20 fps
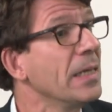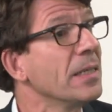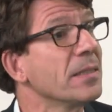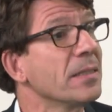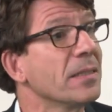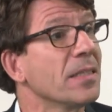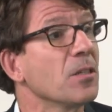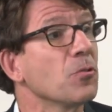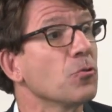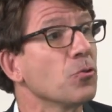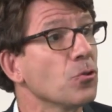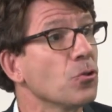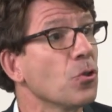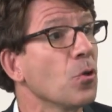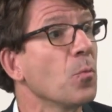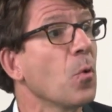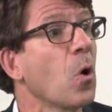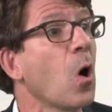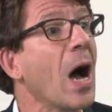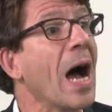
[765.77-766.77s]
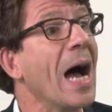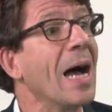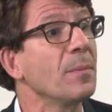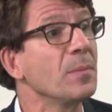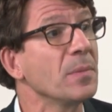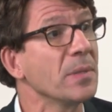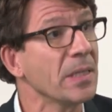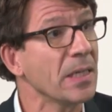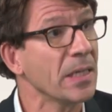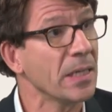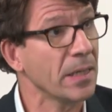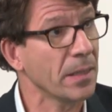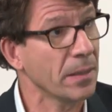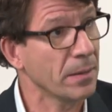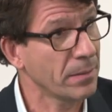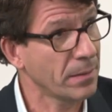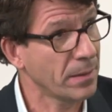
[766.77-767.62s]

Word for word: C'est justement amener,